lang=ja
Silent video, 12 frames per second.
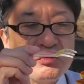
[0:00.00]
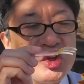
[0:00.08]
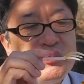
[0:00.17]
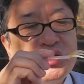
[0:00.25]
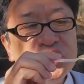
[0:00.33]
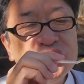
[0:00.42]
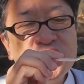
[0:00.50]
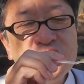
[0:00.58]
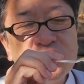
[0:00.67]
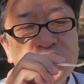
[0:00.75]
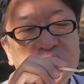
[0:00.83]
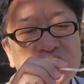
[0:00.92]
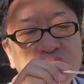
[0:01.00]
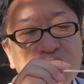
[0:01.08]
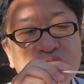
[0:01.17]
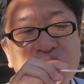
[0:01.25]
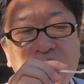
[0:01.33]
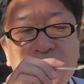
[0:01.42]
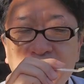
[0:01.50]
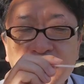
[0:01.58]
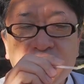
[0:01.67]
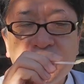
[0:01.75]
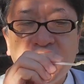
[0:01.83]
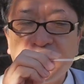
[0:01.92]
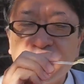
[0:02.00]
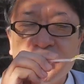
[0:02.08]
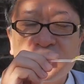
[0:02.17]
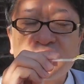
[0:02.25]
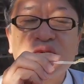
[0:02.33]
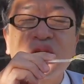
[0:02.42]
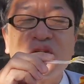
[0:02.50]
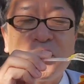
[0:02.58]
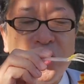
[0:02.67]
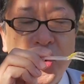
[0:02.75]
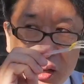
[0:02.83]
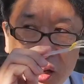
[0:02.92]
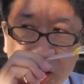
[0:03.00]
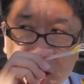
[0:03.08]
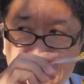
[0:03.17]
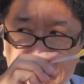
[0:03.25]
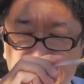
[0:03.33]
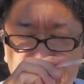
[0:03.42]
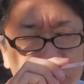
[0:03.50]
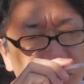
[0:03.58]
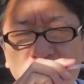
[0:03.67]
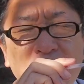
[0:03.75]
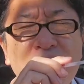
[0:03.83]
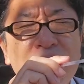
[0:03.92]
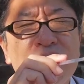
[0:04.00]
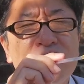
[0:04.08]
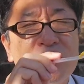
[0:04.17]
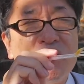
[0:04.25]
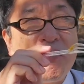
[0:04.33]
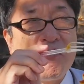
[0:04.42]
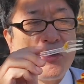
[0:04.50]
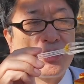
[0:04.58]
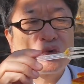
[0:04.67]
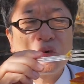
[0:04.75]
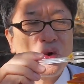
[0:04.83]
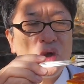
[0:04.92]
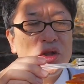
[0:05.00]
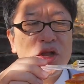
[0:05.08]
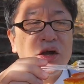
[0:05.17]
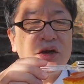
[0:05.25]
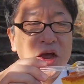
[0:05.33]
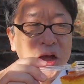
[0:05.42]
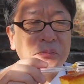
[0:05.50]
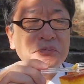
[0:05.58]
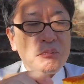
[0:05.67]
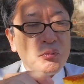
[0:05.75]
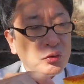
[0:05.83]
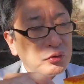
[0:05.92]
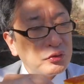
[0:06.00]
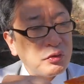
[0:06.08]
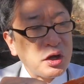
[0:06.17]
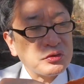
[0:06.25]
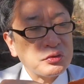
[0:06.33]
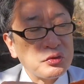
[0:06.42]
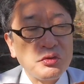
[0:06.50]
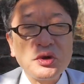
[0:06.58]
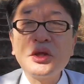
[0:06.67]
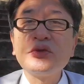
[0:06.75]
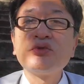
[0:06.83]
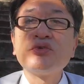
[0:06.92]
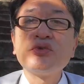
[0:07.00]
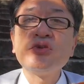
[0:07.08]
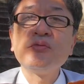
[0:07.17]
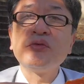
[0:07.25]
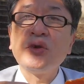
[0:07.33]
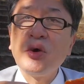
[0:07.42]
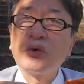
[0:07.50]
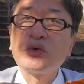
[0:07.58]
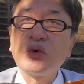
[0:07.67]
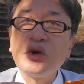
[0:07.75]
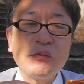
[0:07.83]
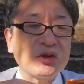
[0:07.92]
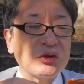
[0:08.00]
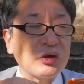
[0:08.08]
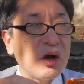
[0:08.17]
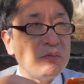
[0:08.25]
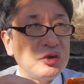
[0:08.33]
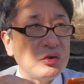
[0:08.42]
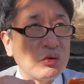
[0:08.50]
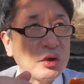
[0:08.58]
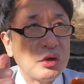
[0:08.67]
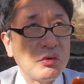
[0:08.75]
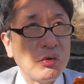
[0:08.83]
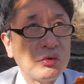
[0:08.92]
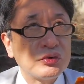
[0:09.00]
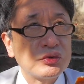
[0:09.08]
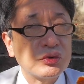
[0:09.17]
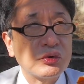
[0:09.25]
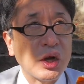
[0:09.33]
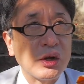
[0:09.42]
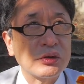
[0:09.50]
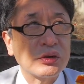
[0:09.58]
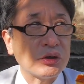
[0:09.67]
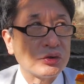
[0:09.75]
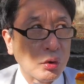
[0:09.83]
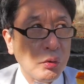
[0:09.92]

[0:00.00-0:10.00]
初めは以前よりは少し乾いてる感じはするけどもカラメルの香りはもう衰えないね僕はその間随分ね衰えました髪の毛の本数が減ったでしょ